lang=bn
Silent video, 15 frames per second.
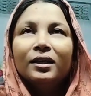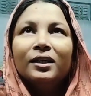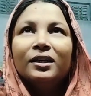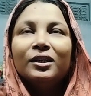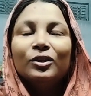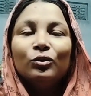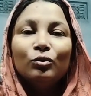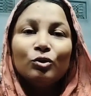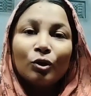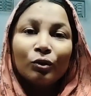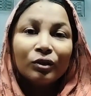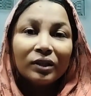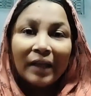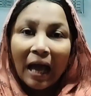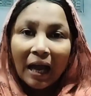কিন্তু
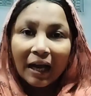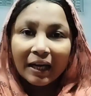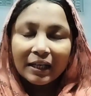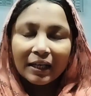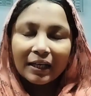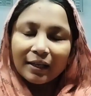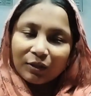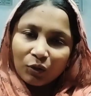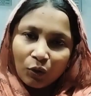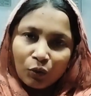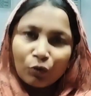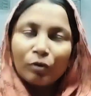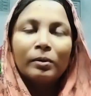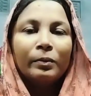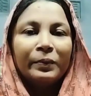যখন থাকে না না তখন
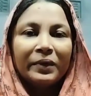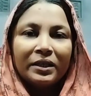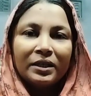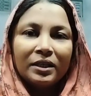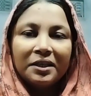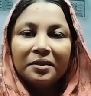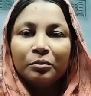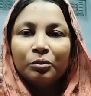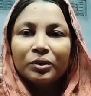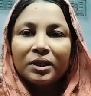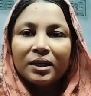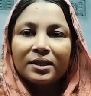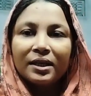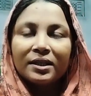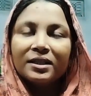অভাবটা ঠিকই বোঝা
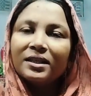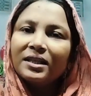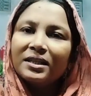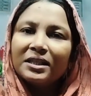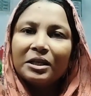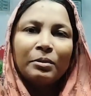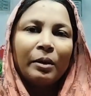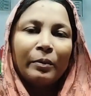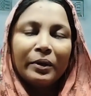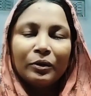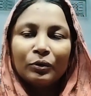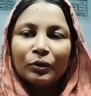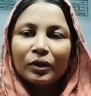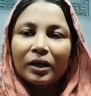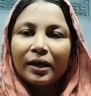যায় সেটা যেভাবেই
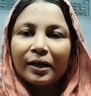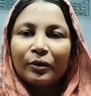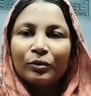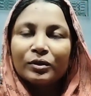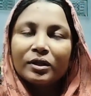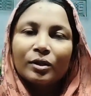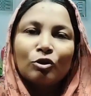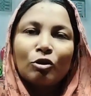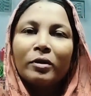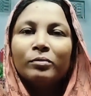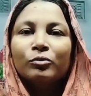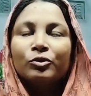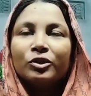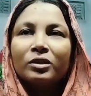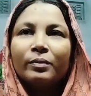হোক না কেন সেটা সবাই
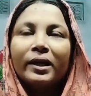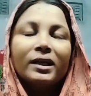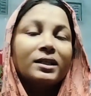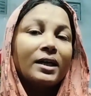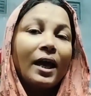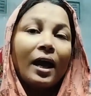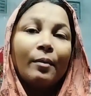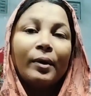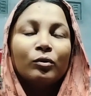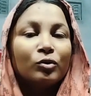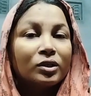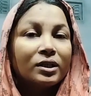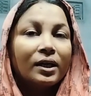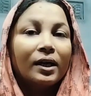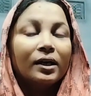বুঝতে পারে যে হ্যাঁ
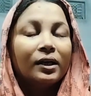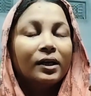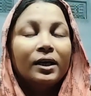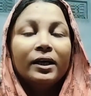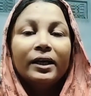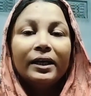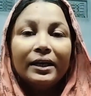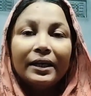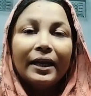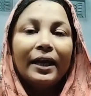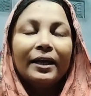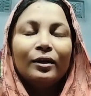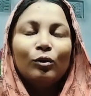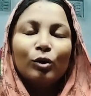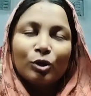মানুষটা আর নেই
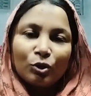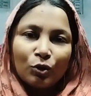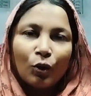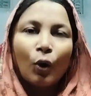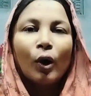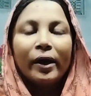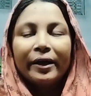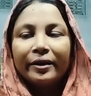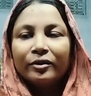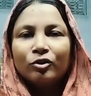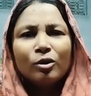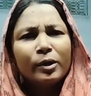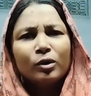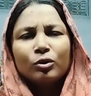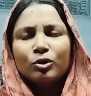কষ্ট হয়
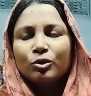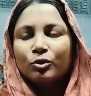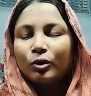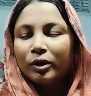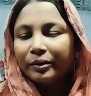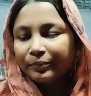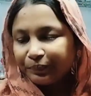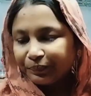সবার কষ্ট হয়